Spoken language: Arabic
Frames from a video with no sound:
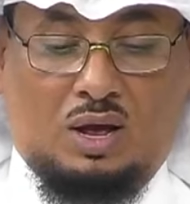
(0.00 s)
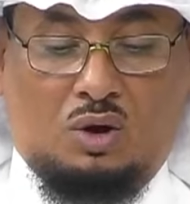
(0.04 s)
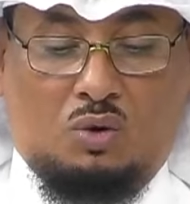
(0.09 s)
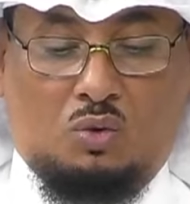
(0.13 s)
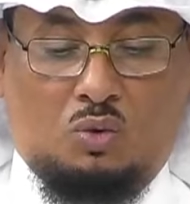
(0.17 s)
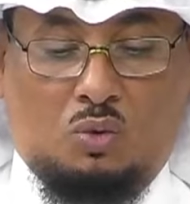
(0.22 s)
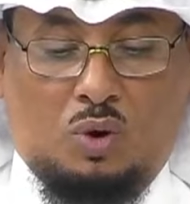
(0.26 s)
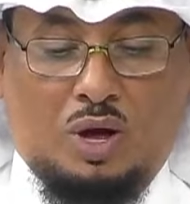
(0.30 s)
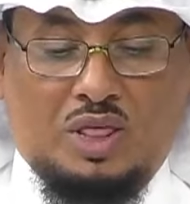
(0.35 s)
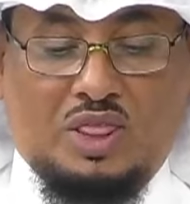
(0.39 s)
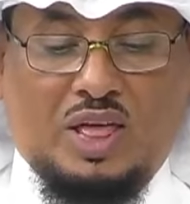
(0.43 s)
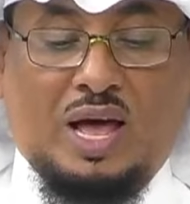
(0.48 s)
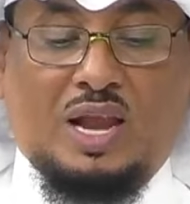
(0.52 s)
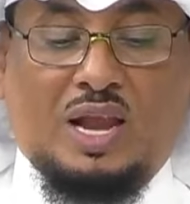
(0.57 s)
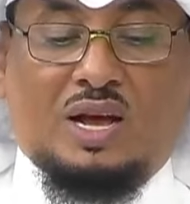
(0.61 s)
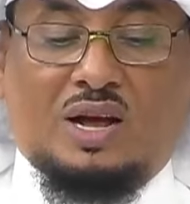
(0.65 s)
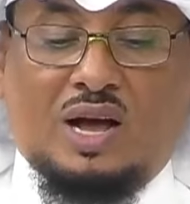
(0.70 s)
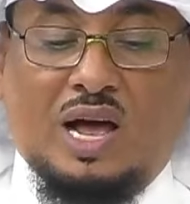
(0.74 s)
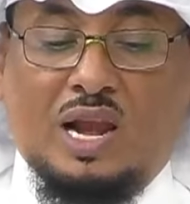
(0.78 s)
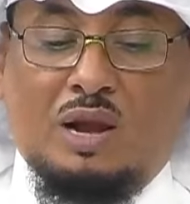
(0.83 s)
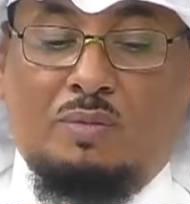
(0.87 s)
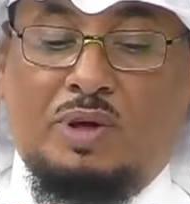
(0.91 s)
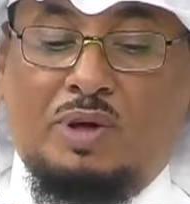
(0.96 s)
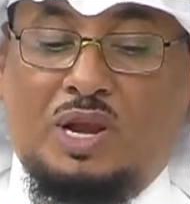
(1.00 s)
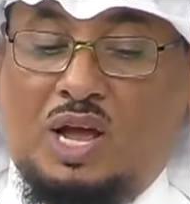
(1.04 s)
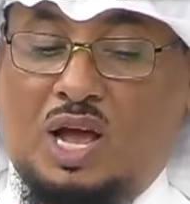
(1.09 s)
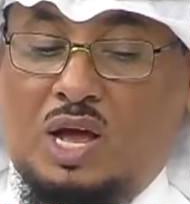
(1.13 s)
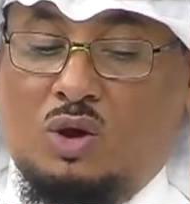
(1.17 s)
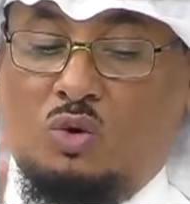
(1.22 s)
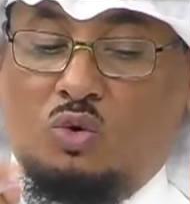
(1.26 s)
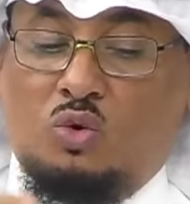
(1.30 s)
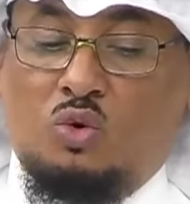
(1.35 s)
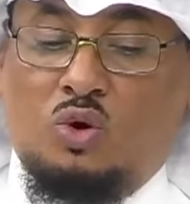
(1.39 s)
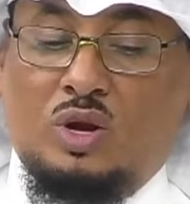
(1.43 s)
وذال قلب
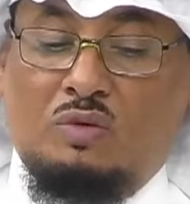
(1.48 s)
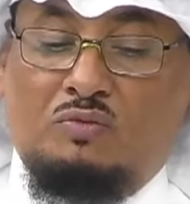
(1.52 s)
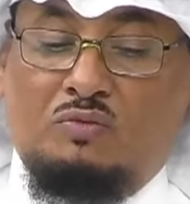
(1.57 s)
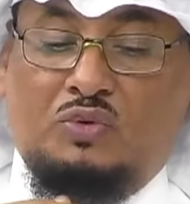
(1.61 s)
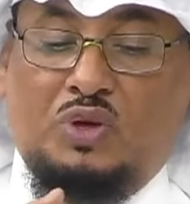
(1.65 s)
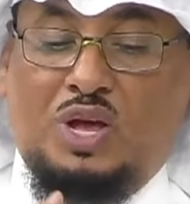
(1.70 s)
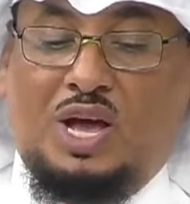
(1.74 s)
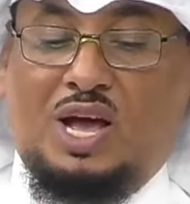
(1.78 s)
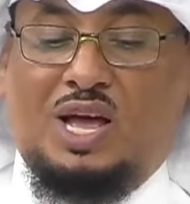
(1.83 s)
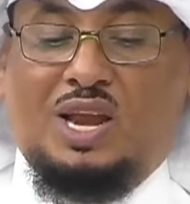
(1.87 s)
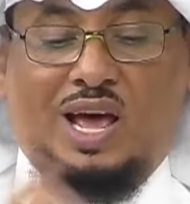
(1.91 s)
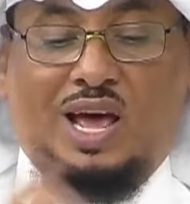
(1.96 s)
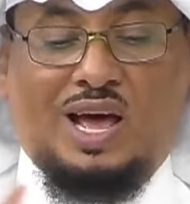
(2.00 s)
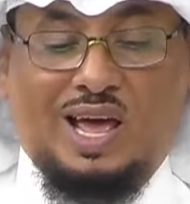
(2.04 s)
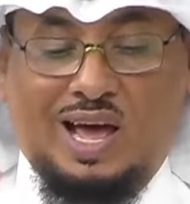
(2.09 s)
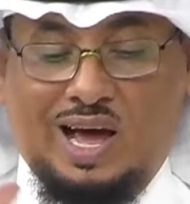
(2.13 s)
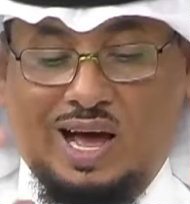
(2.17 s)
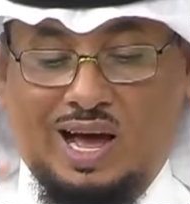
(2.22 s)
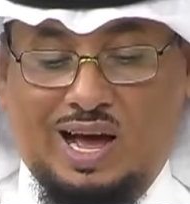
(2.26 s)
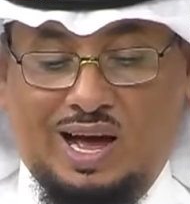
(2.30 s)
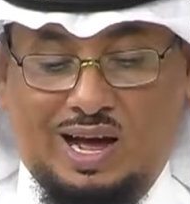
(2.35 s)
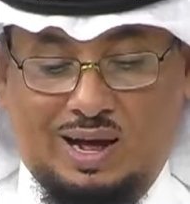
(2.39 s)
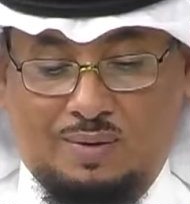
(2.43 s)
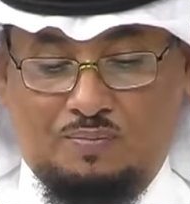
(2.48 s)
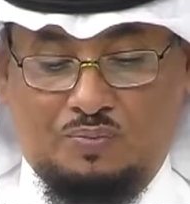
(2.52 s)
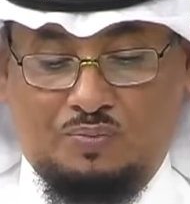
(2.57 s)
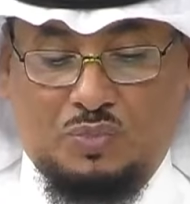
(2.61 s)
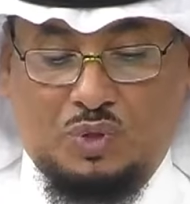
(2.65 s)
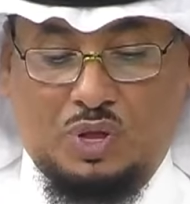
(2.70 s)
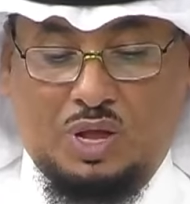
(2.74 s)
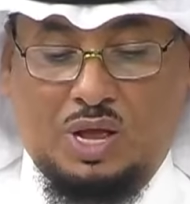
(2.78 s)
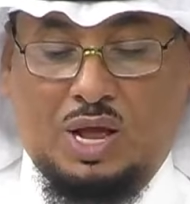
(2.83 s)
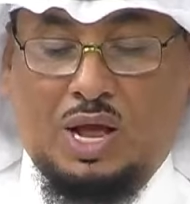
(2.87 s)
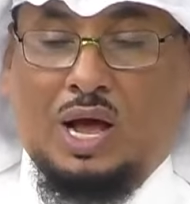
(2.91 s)
حنون في حناياها
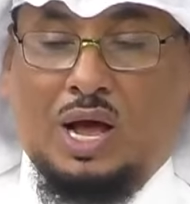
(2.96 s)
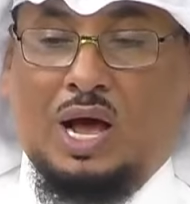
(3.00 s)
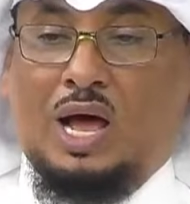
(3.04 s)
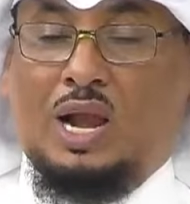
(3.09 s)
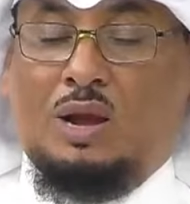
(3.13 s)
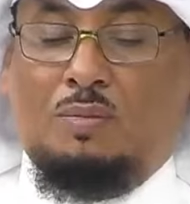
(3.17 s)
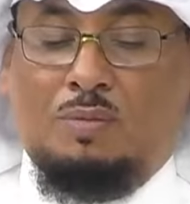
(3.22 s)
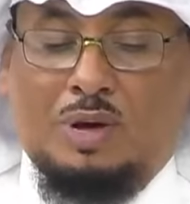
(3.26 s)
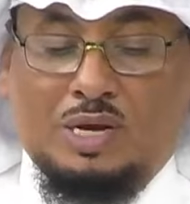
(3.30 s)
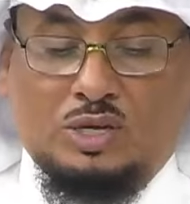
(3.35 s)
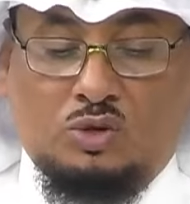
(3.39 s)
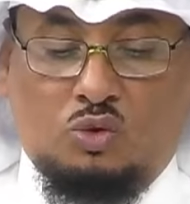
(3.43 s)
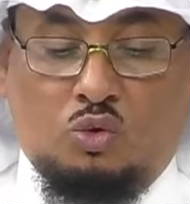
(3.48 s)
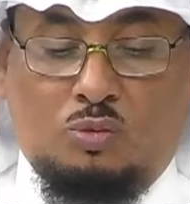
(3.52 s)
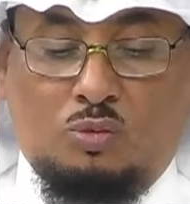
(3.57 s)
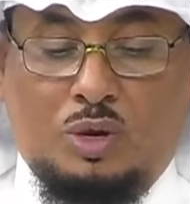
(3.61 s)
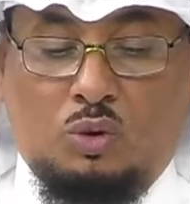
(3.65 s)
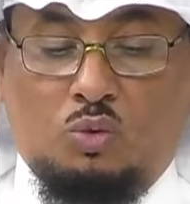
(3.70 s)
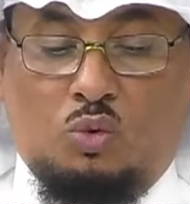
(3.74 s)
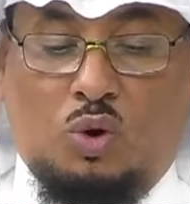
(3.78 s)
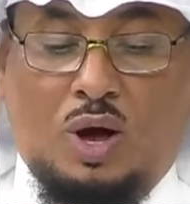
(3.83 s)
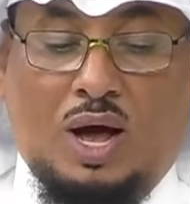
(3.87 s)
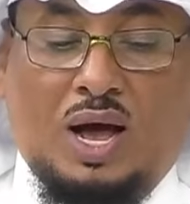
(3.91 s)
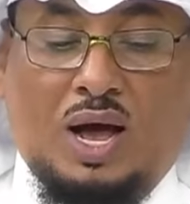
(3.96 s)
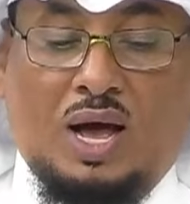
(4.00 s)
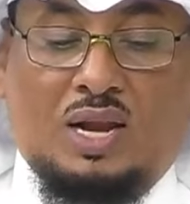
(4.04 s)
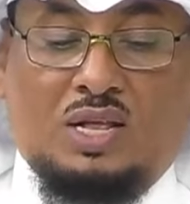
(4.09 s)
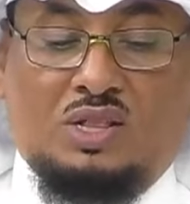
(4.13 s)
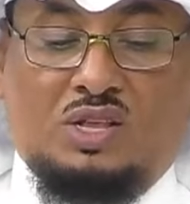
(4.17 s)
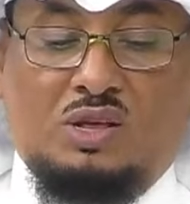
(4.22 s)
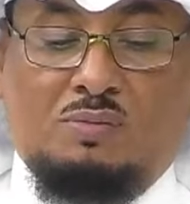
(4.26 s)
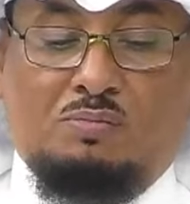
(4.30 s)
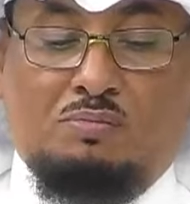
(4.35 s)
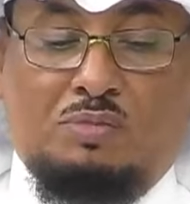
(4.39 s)
المجد من
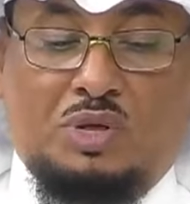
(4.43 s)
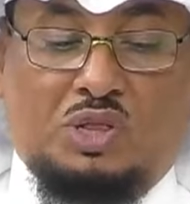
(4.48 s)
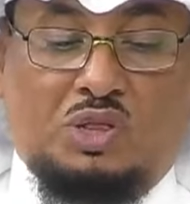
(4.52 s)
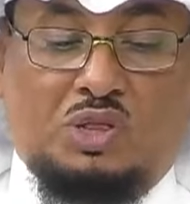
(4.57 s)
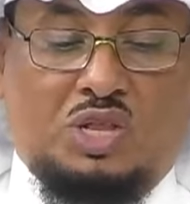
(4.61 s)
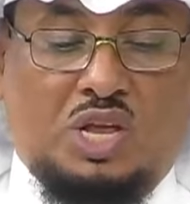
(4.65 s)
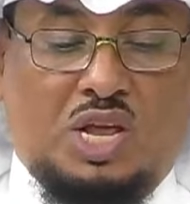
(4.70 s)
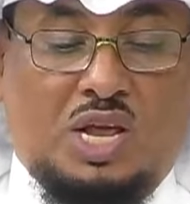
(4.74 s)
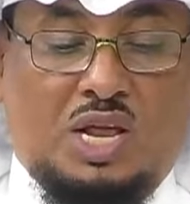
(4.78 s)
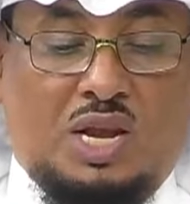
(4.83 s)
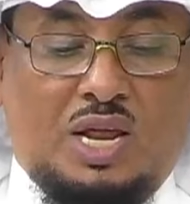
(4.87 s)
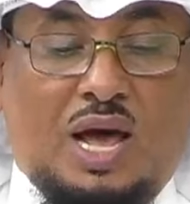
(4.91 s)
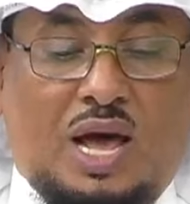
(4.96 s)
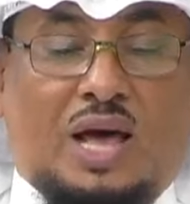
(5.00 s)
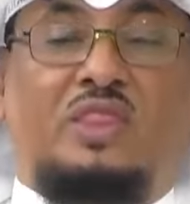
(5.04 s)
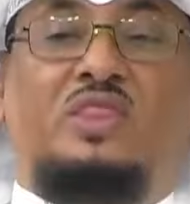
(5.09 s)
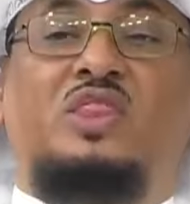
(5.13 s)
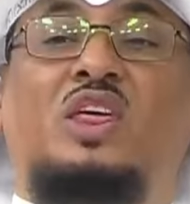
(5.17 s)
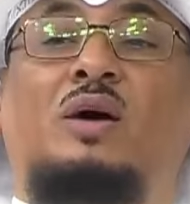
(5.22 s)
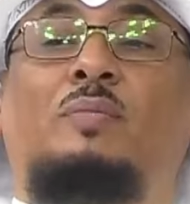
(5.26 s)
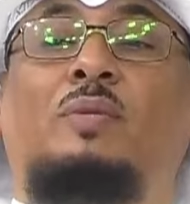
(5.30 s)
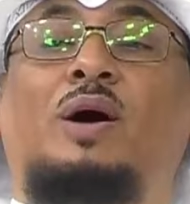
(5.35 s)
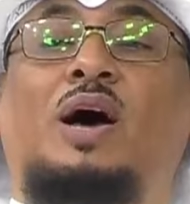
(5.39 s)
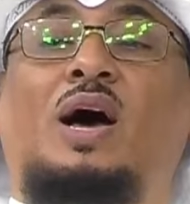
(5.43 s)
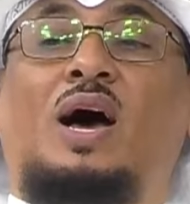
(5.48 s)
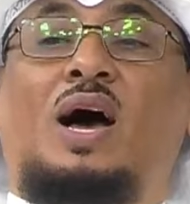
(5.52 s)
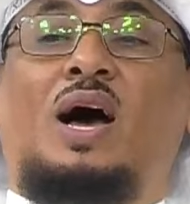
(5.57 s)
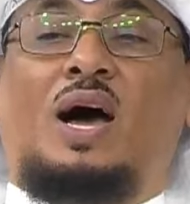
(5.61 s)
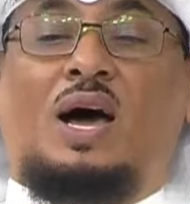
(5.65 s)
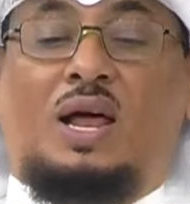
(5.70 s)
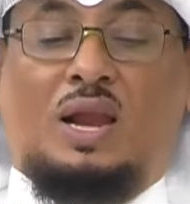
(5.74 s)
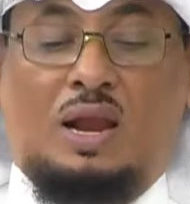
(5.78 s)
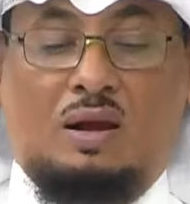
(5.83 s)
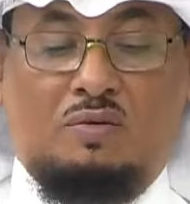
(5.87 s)
والد بالدين هذبها
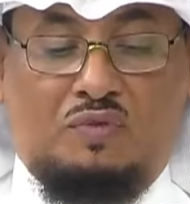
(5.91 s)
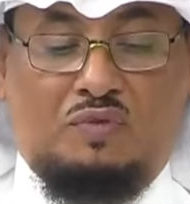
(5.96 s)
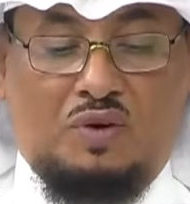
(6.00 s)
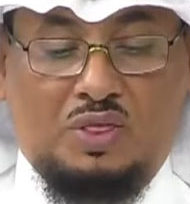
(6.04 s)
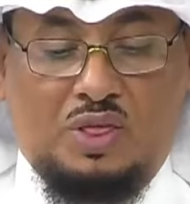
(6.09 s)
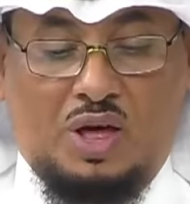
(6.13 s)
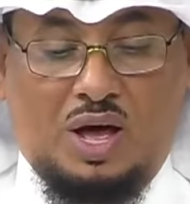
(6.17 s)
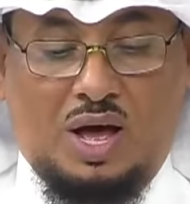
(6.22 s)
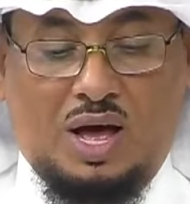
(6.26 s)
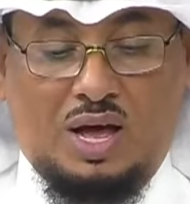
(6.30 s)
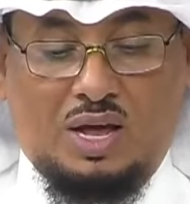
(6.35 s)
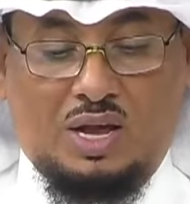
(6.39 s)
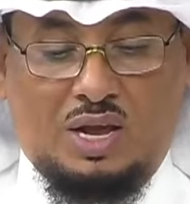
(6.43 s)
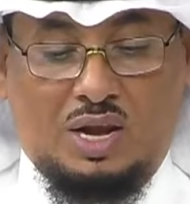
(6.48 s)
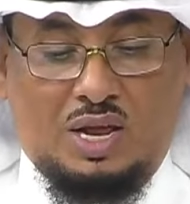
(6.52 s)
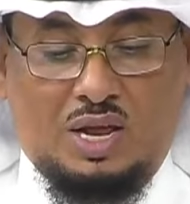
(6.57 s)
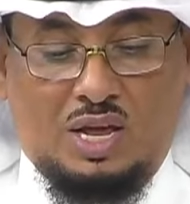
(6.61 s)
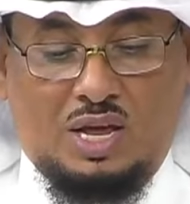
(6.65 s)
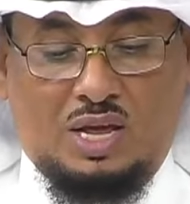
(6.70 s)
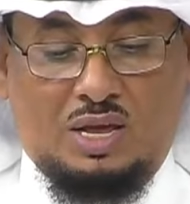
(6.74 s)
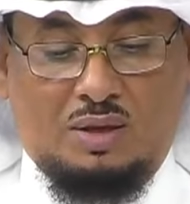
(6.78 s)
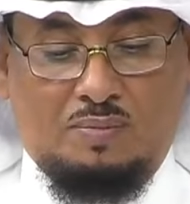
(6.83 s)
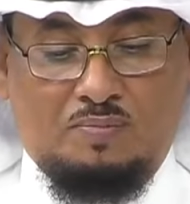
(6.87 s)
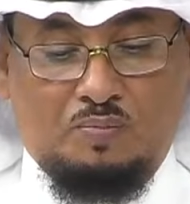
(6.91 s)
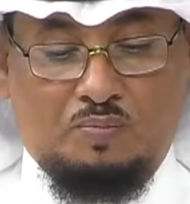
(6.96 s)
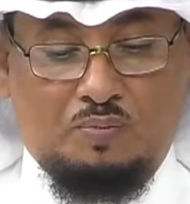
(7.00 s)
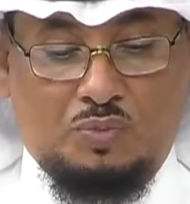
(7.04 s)
على الفضائل